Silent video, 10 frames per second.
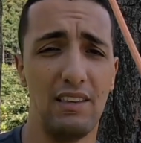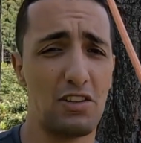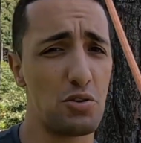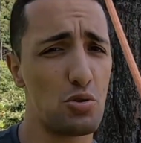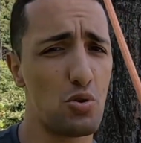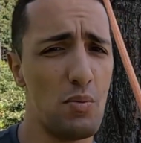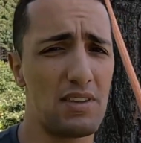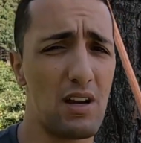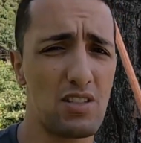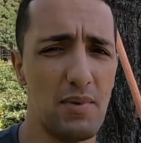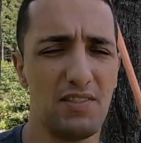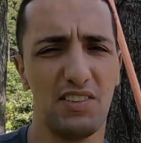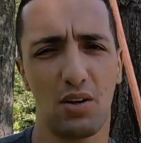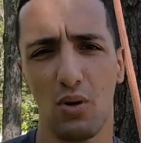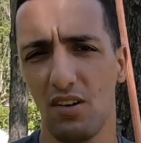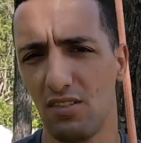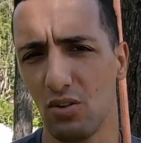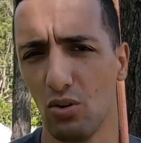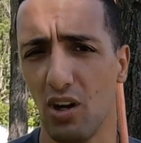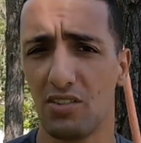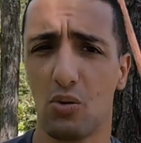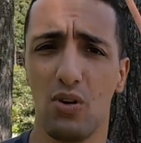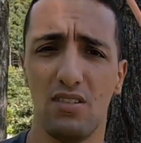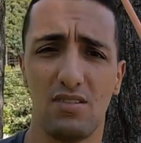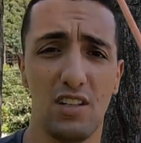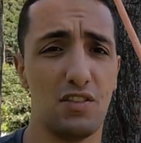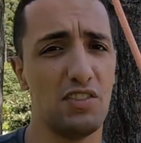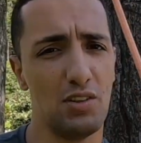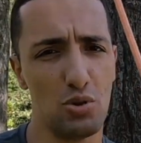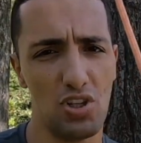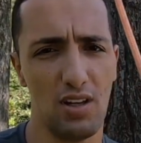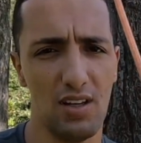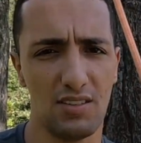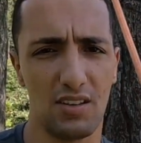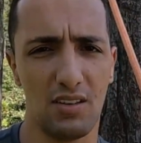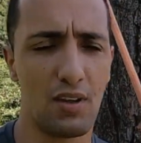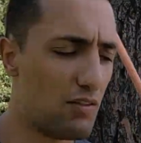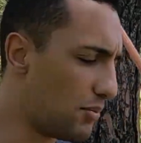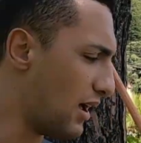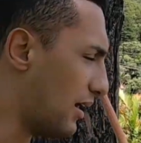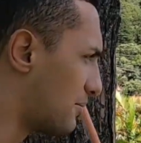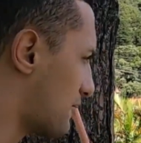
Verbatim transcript: Deixe nos comentários também se você conhecia o nosso, não conhecia, se você utiliza. Então vamos lá.